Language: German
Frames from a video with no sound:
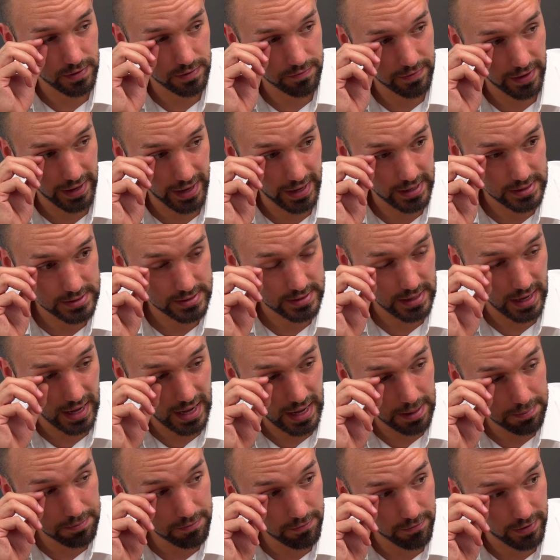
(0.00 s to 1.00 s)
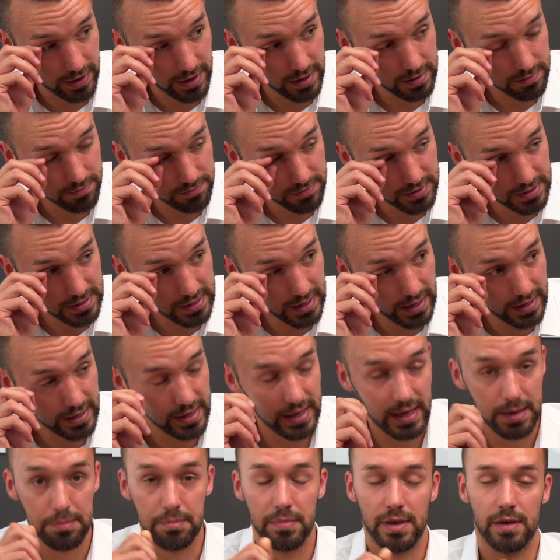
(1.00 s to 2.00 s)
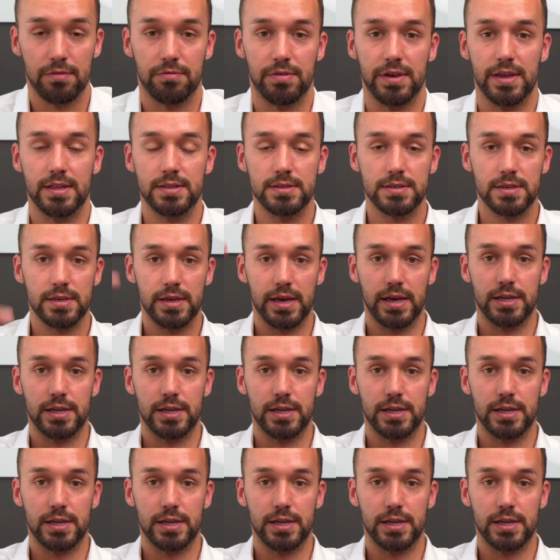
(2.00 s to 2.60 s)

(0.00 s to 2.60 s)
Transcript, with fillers: wenn wir Ängste haben, weil, wie gerade eben erwähnt,